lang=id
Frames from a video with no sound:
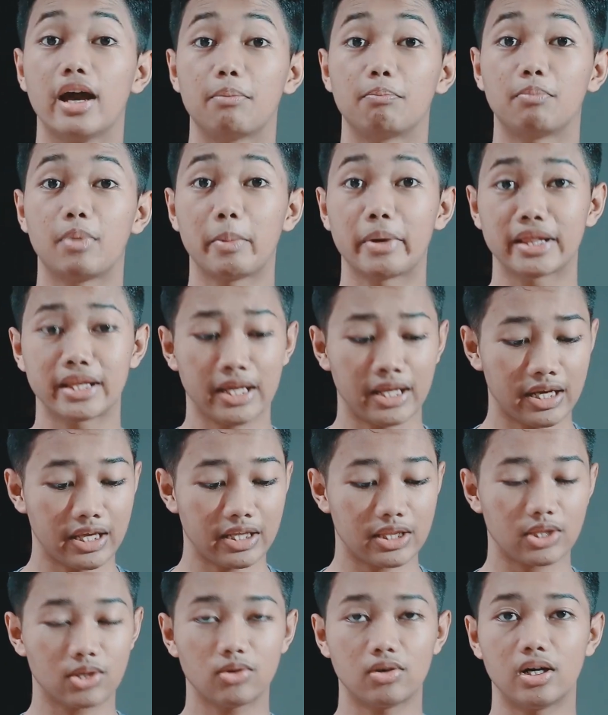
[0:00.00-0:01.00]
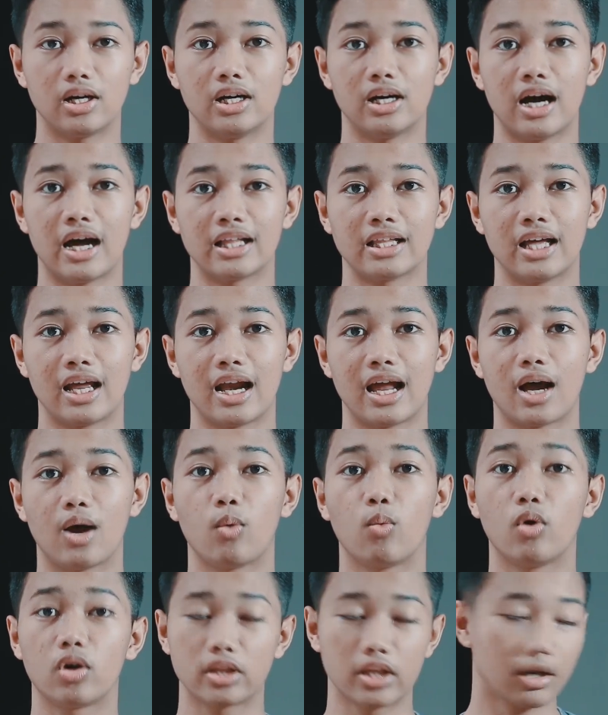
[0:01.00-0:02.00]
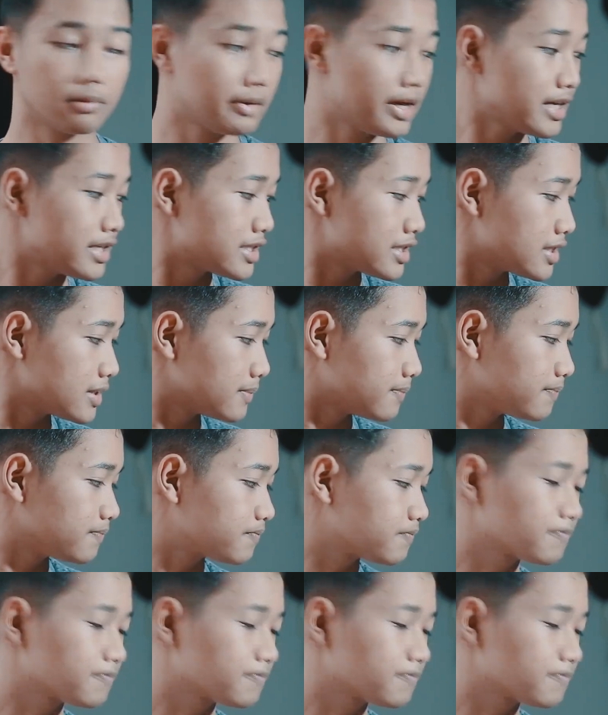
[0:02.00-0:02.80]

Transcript: mat ini itu adalah water base.